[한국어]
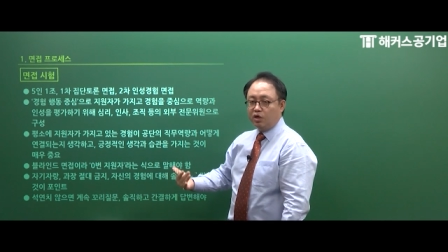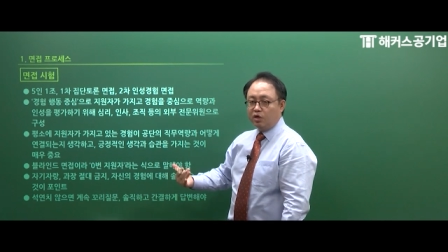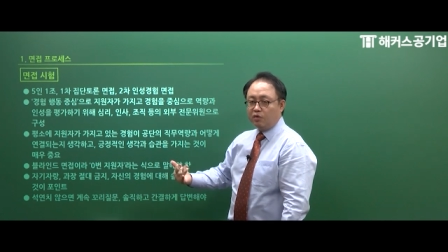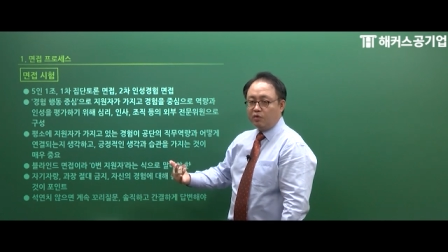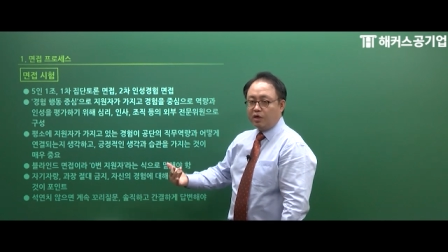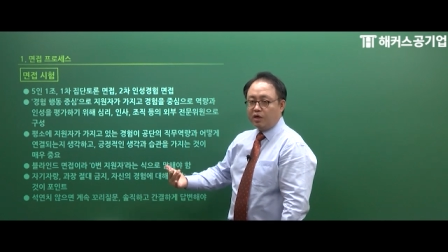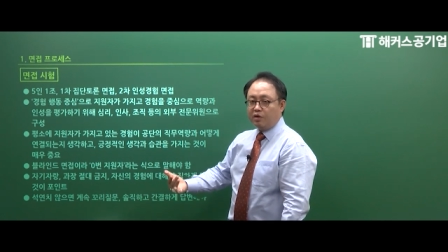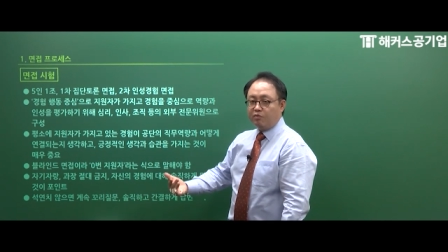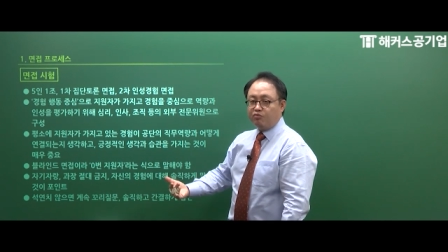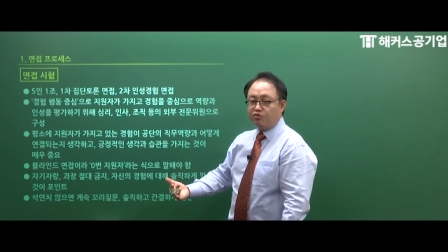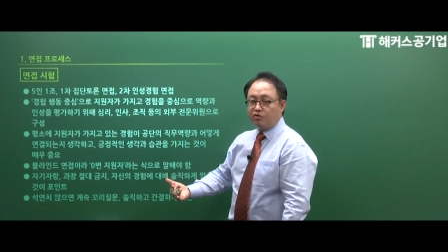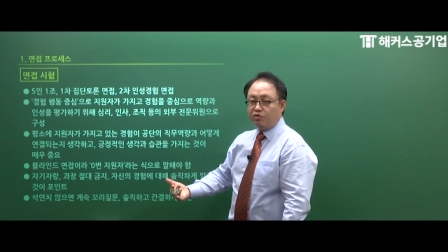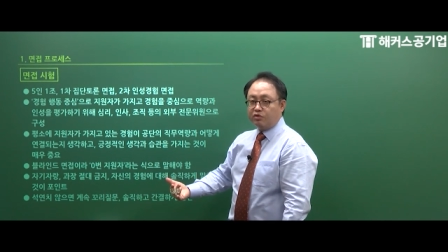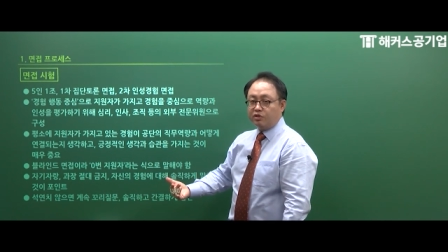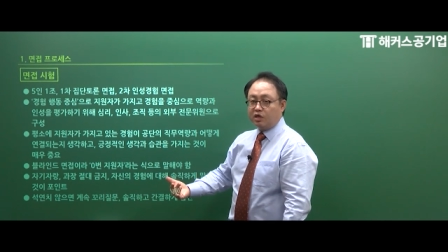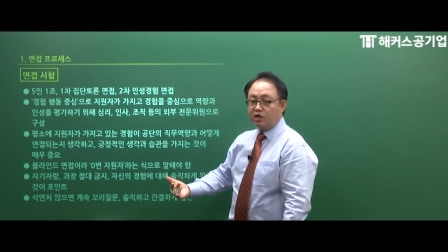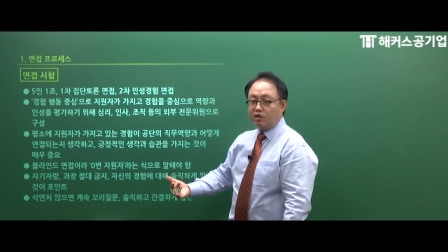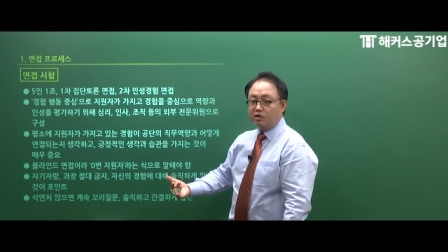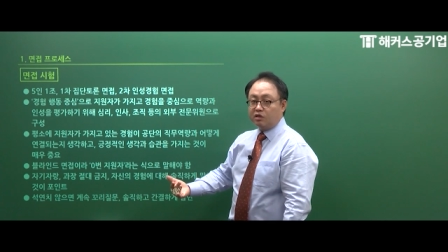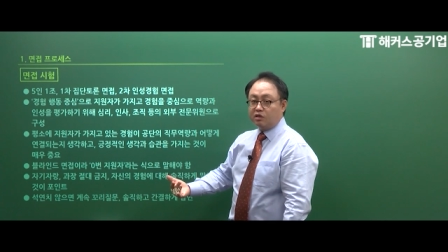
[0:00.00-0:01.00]
과내
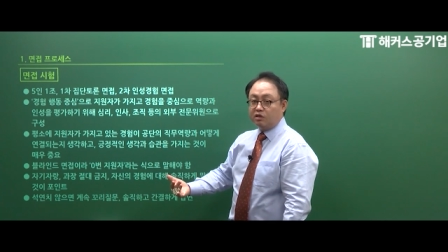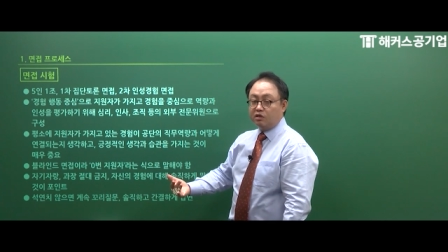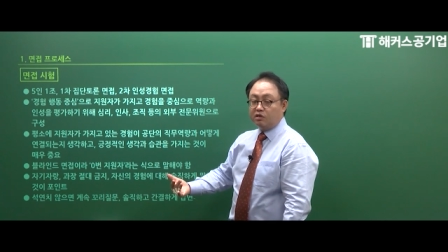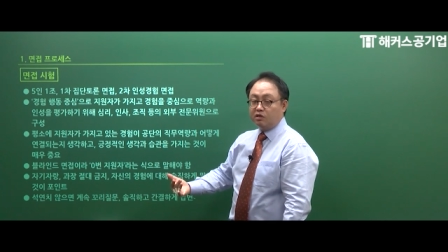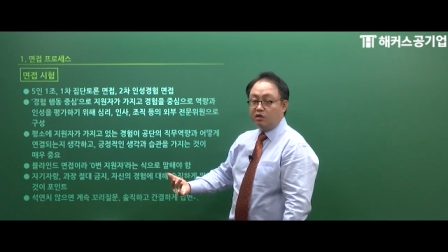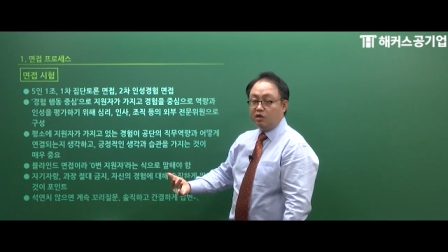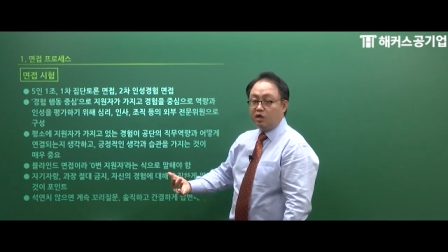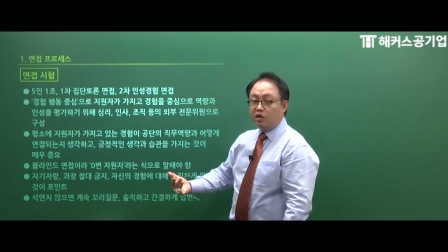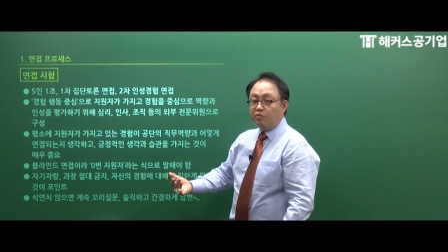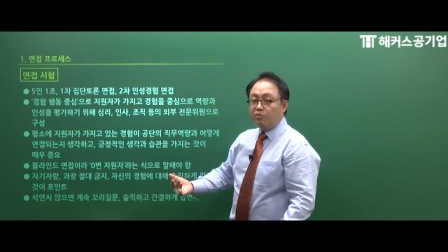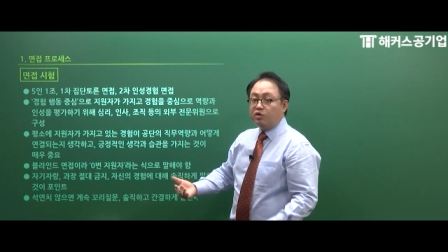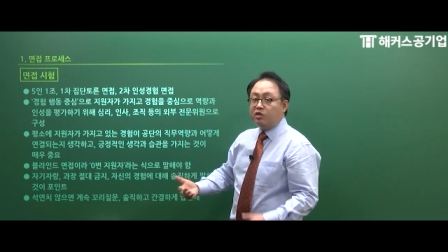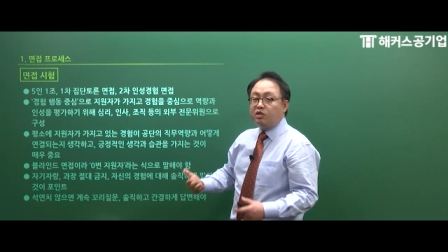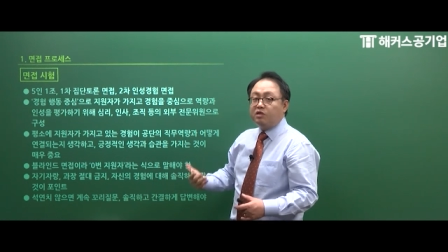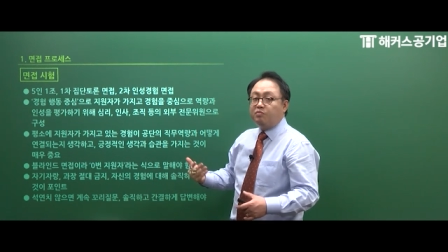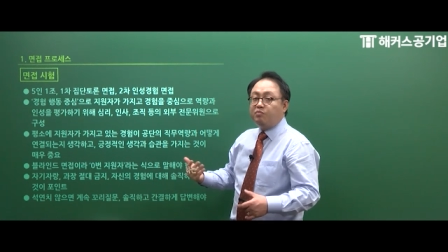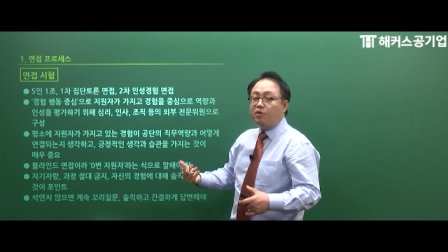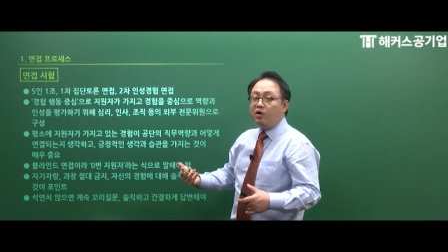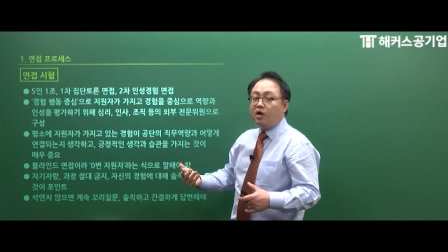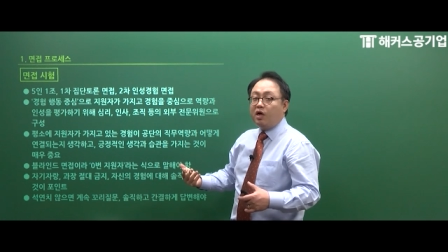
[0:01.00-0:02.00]
프로젝트 뭐
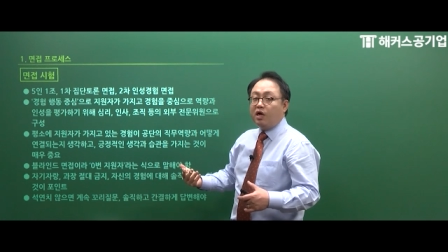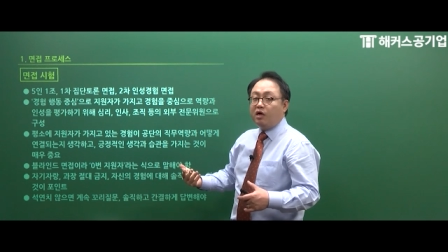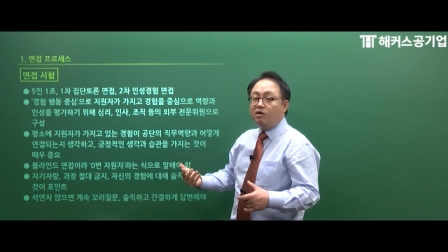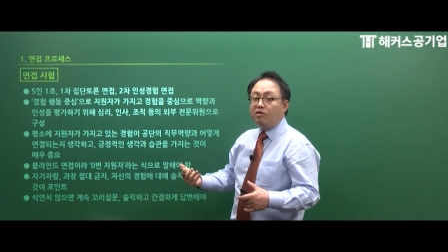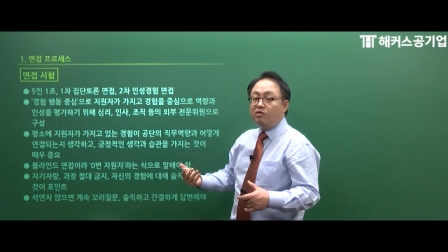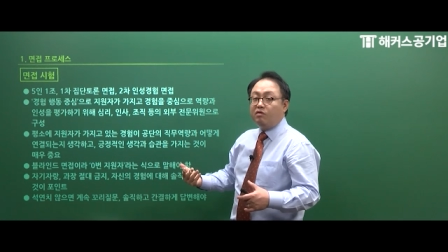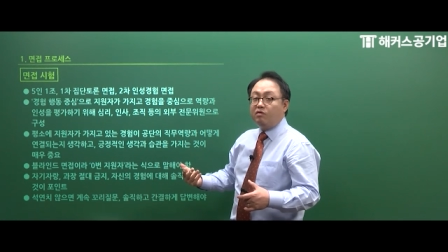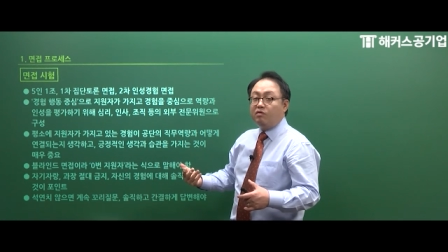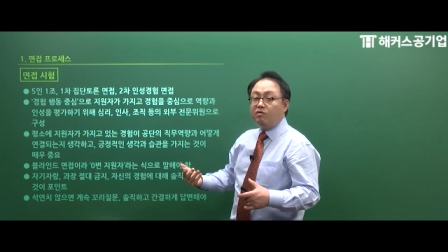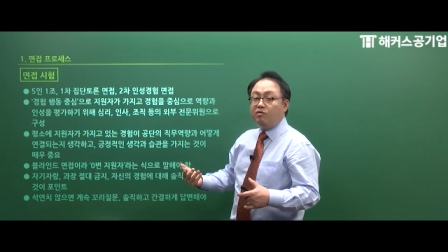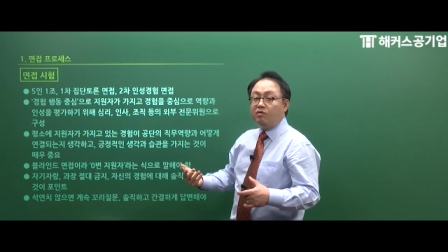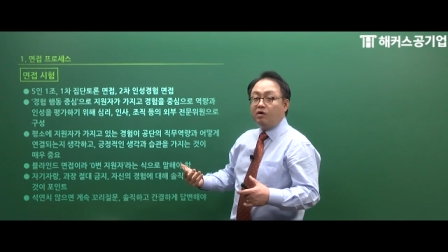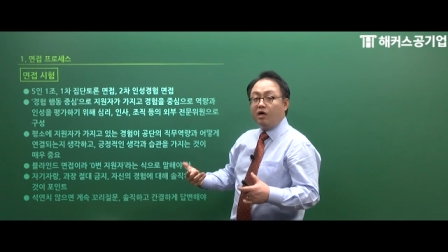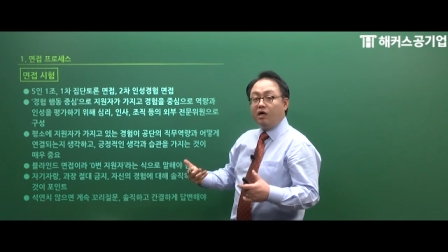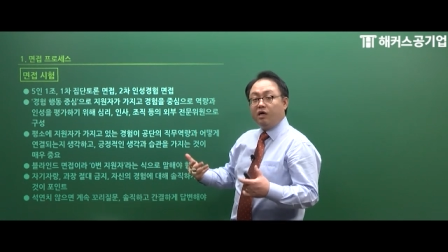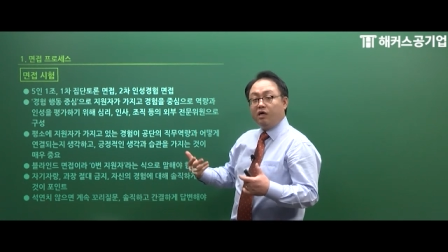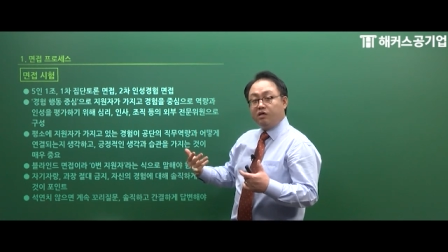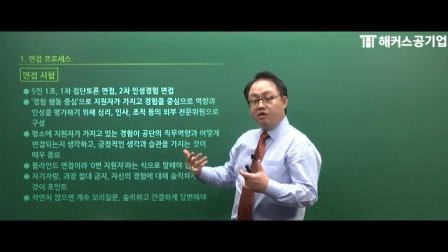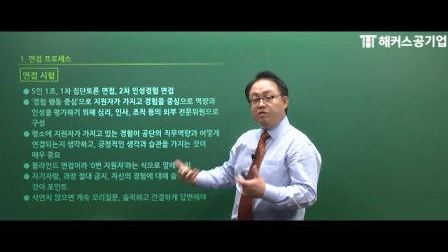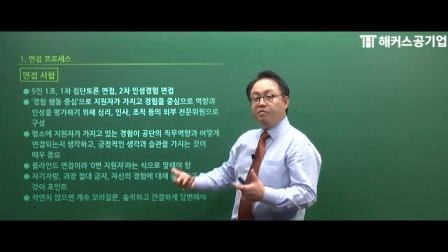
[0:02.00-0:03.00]
특별한
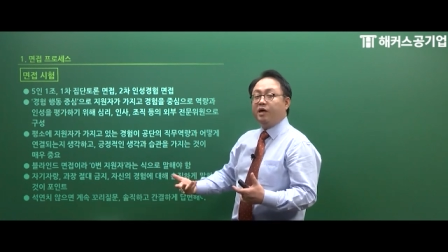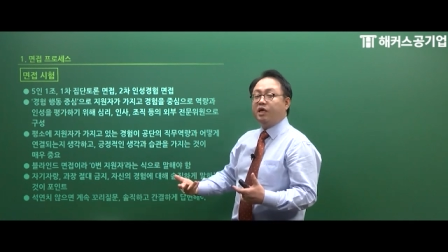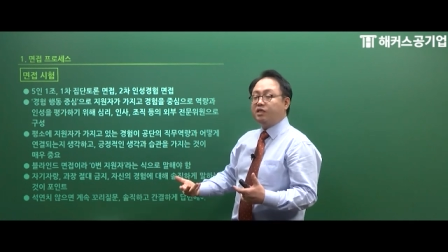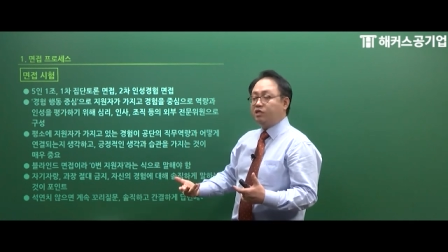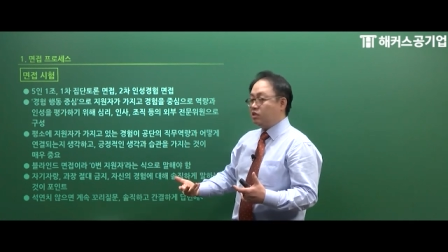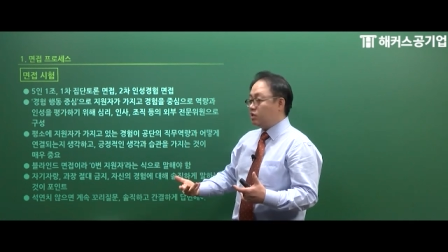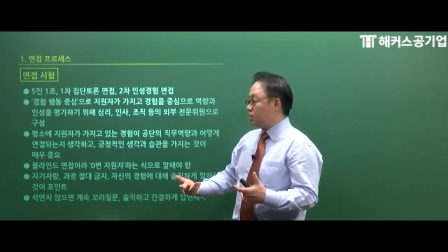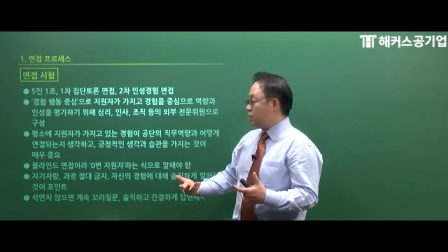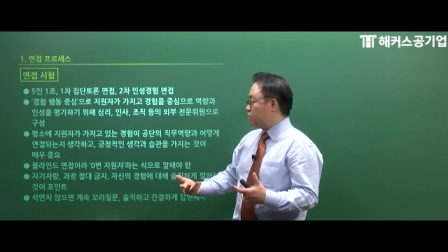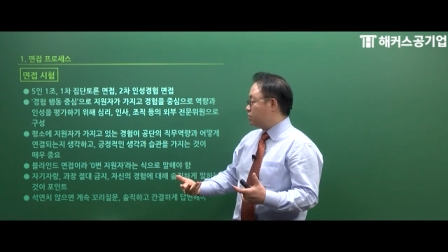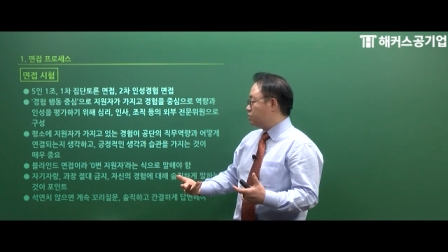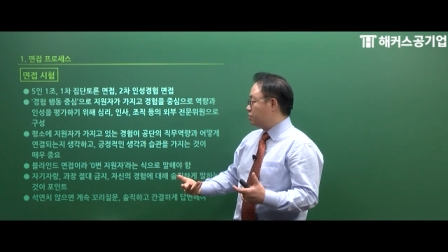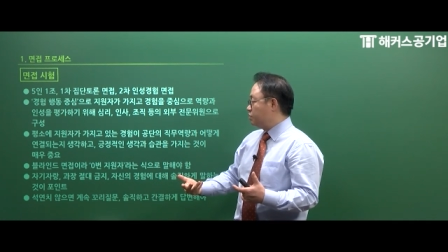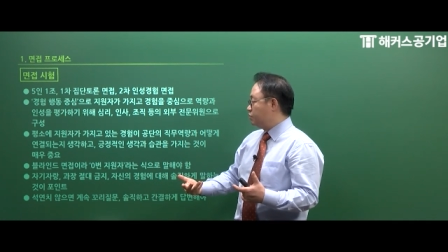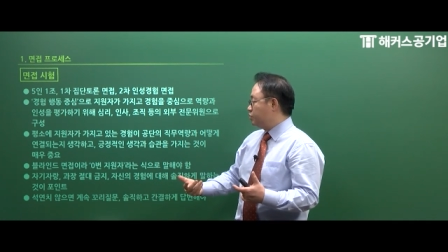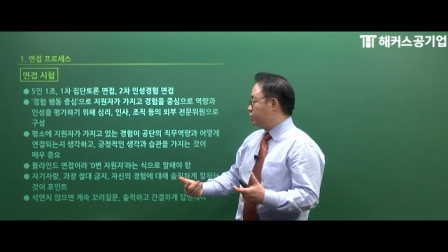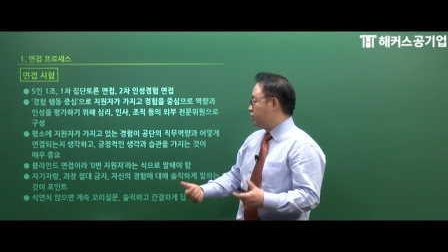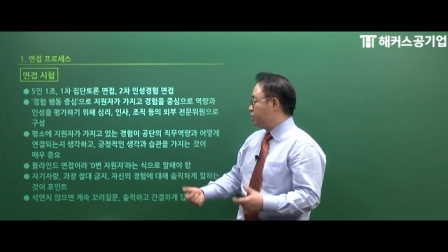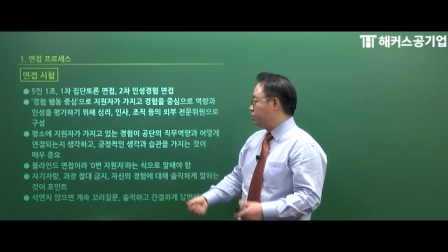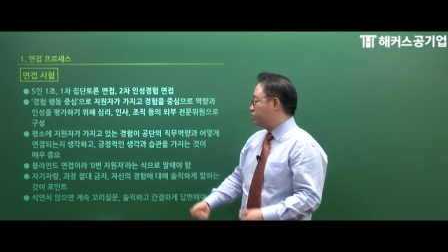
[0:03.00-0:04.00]
거가 그리 많지는 않을
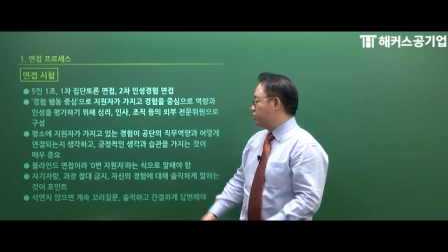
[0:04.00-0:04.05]
겁니다.